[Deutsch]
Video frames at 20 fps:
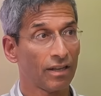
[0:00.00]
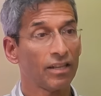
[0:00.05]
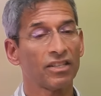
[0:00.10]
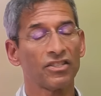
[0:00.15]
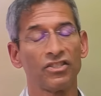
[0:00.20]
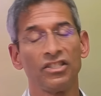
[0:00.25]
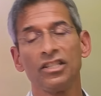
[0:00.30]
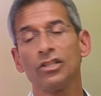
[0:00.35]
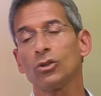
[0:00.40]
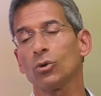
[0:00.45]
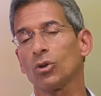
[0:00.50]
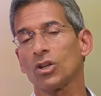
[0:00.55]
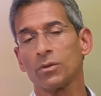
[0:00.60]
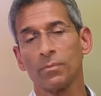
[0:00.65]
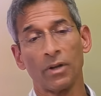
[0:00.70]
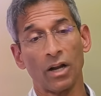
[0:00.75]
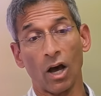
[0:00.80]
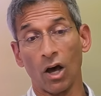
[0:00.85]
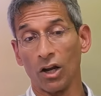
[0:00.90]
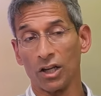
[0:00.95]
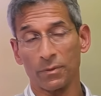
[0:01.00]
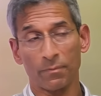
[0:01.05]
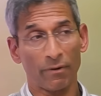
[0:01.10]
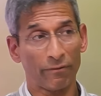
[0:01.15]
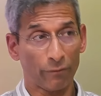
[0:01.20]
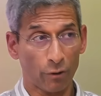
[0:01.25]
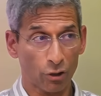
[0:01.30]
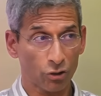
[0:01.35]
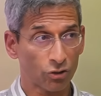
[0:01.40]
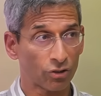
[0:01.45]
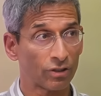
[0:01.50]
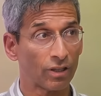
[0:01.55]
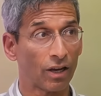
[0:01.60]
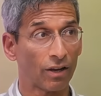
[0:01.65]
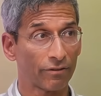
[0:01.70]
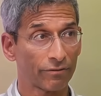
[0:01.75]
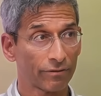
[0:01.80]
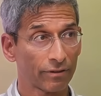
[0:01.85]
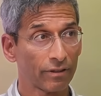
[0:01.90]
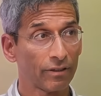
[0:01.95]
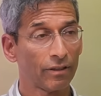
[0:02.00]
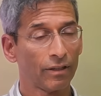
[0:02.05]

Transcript: Es ist nicht so, dass man alles beforschen darf.